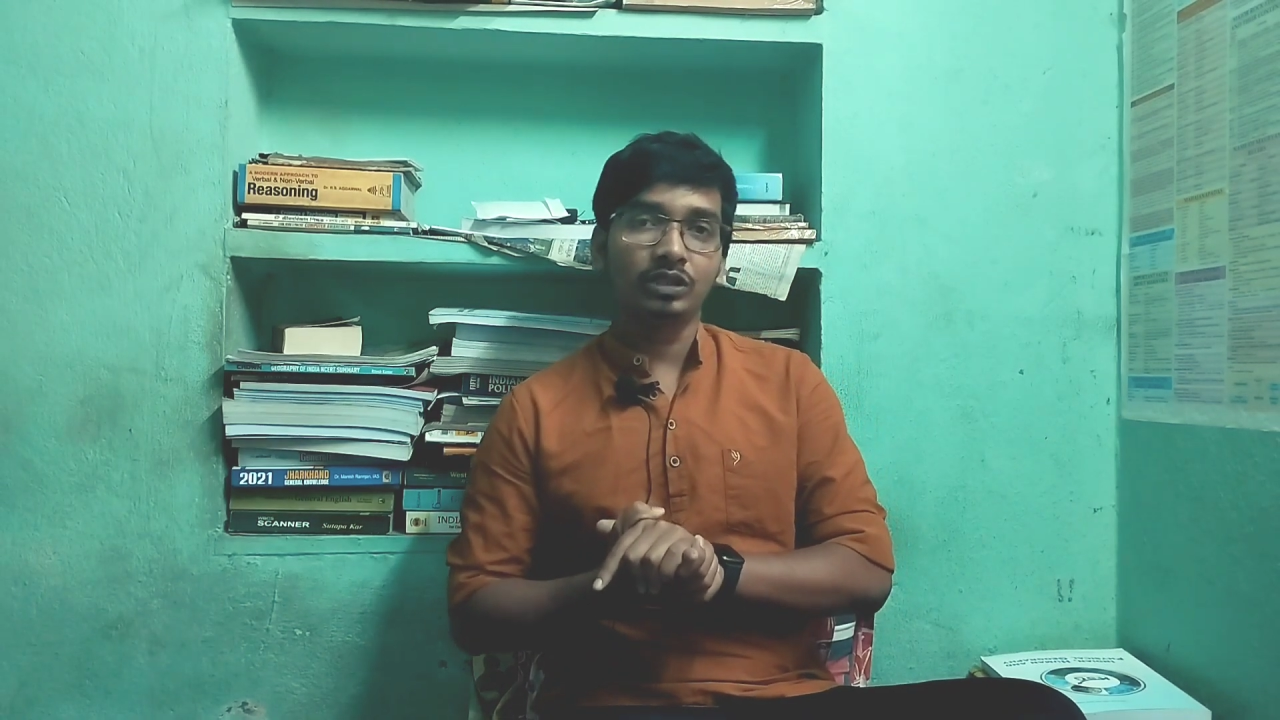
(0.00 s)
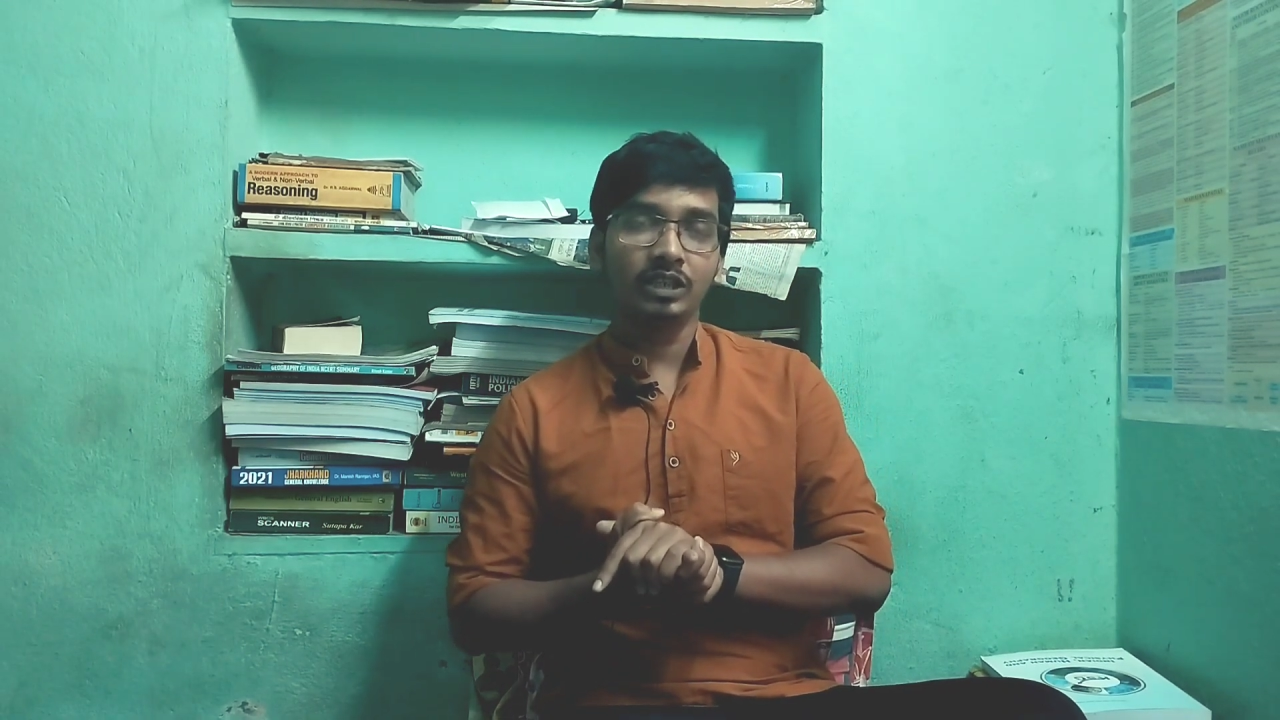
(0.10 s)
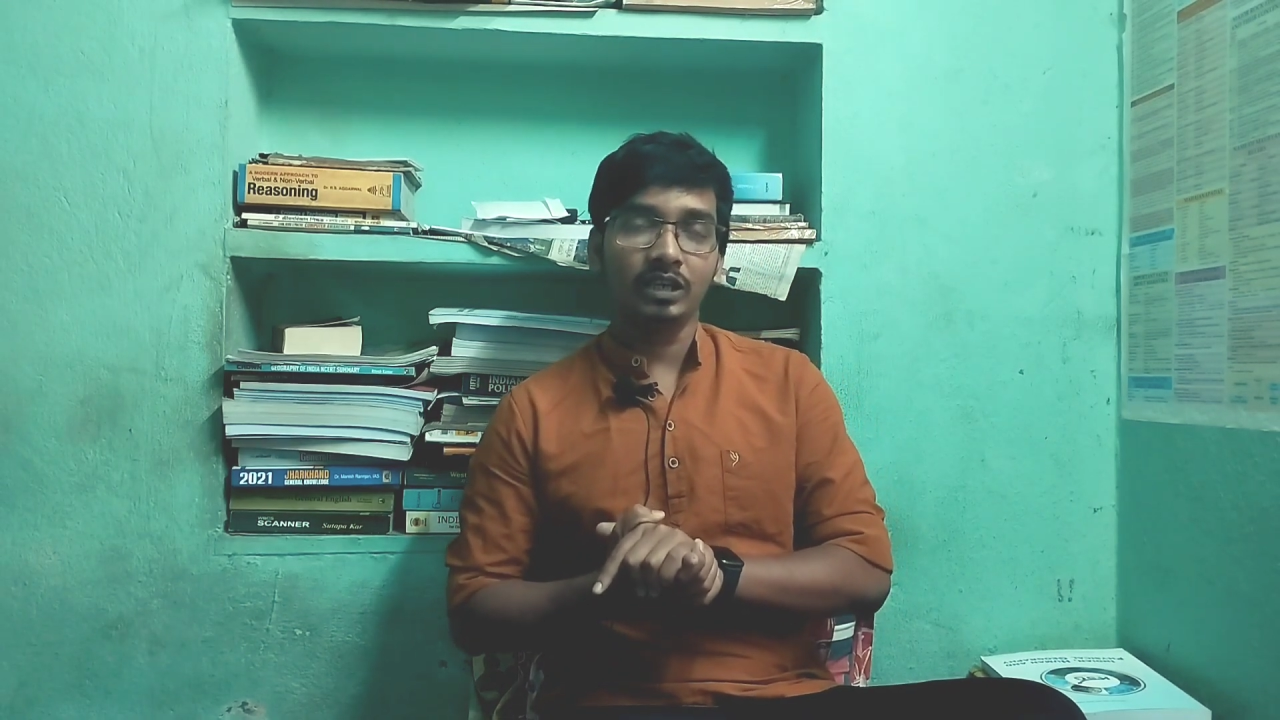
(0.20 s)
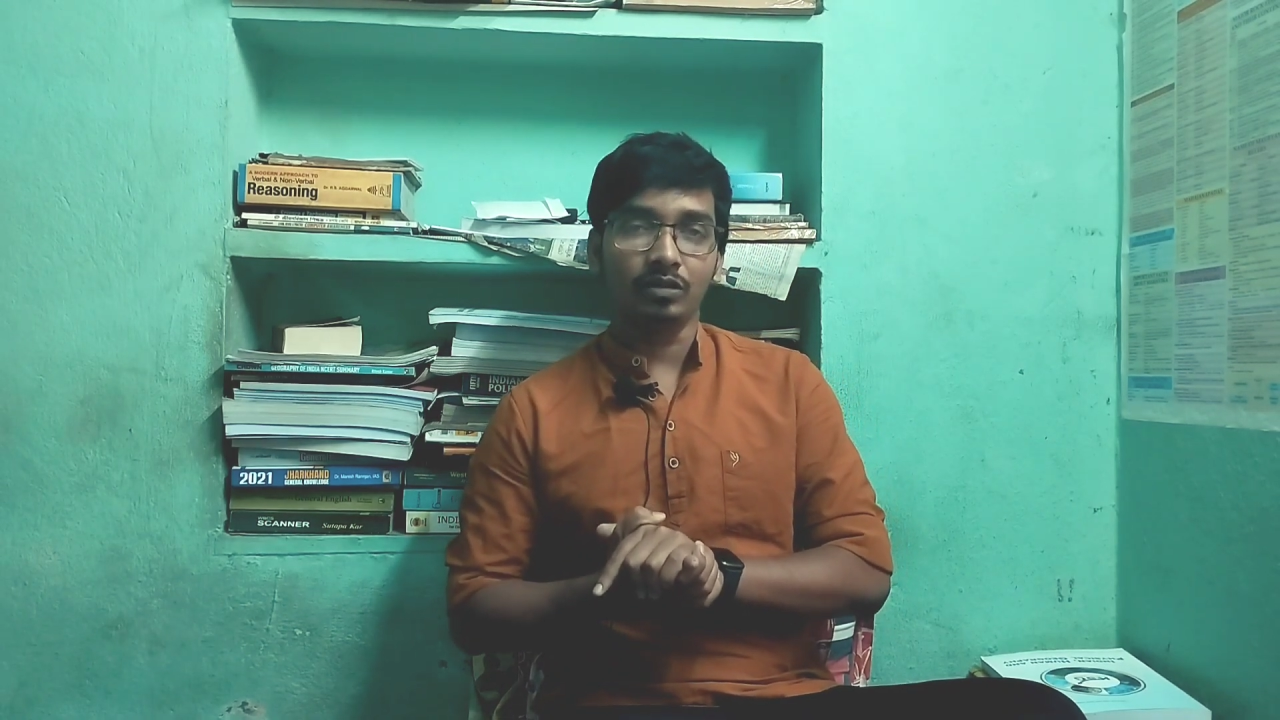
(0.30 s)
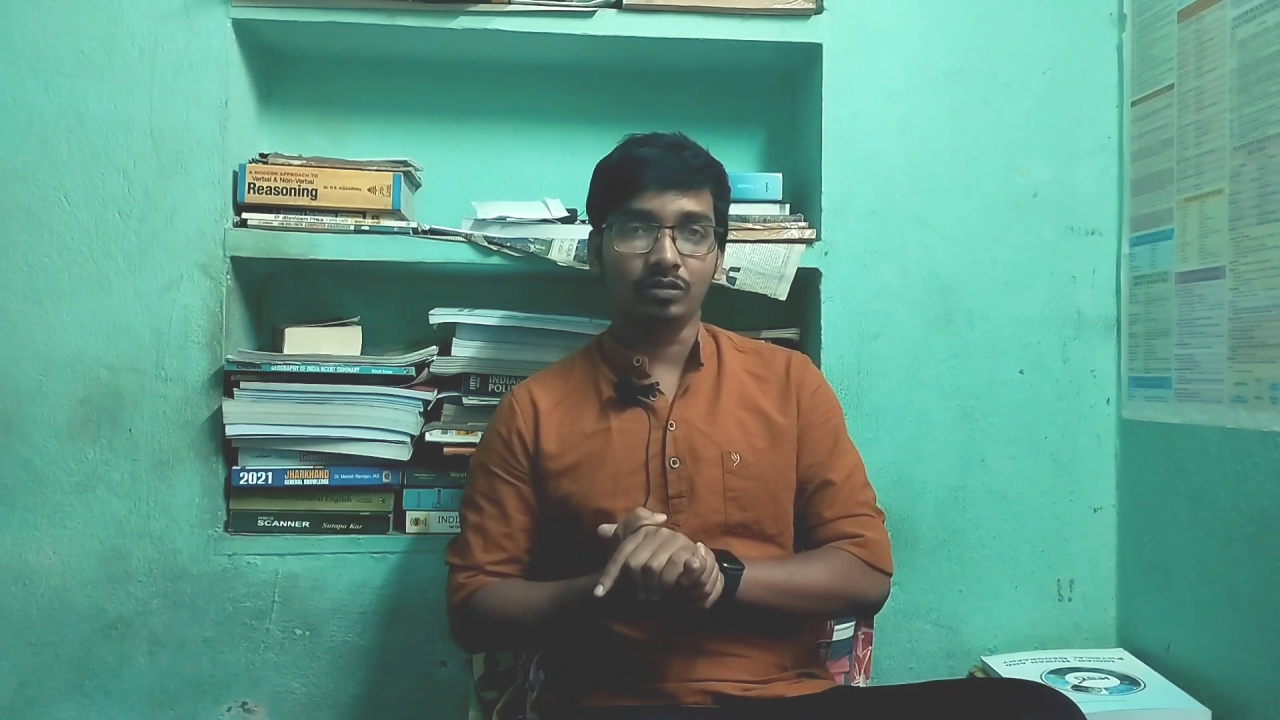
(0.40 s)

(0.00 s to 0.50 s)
অস্বীকার